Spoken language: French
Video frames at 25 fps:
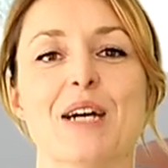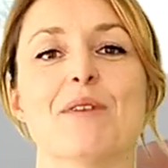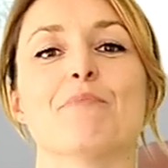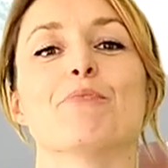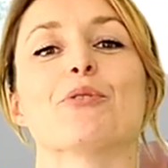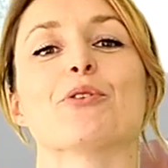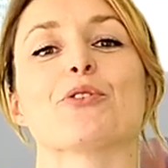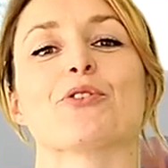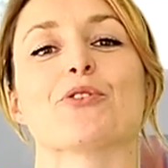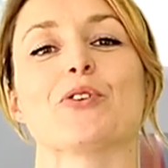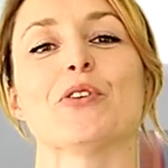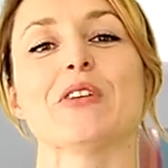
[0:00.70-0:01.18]

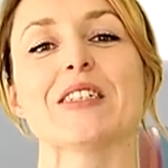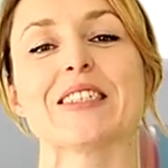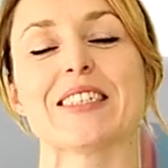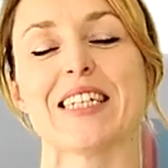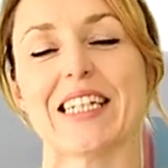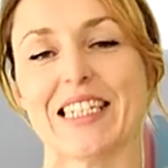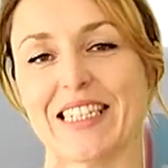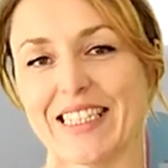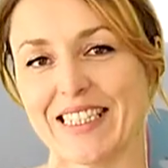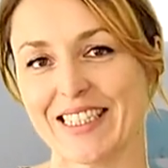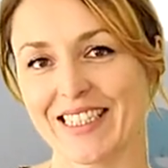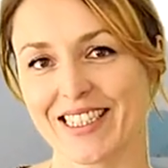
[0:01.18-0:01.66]
Bonjour
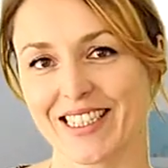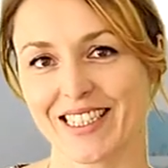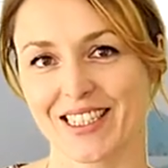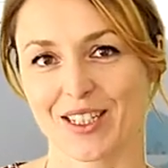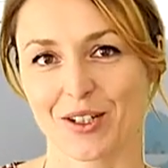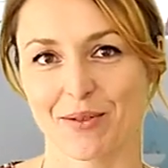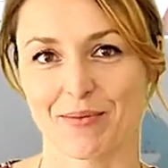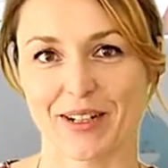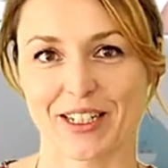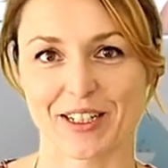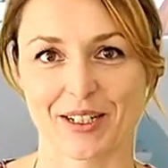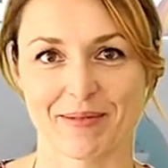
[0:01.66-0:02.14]
Céline,
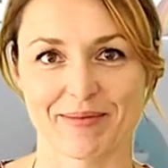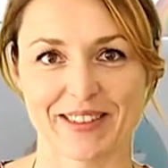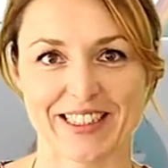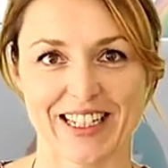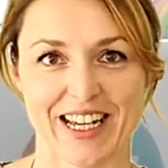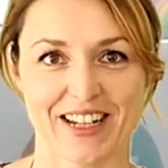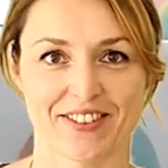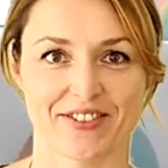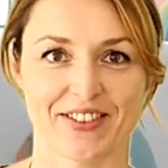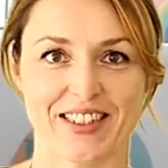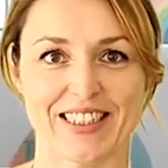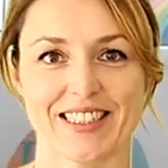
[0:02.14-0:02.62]
Madame
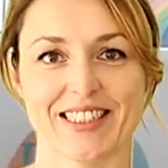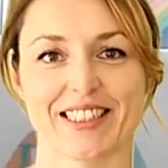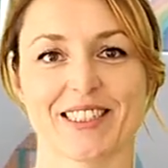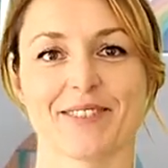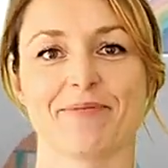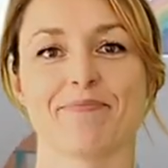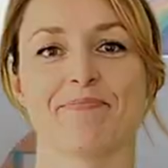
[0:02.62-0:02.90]
service.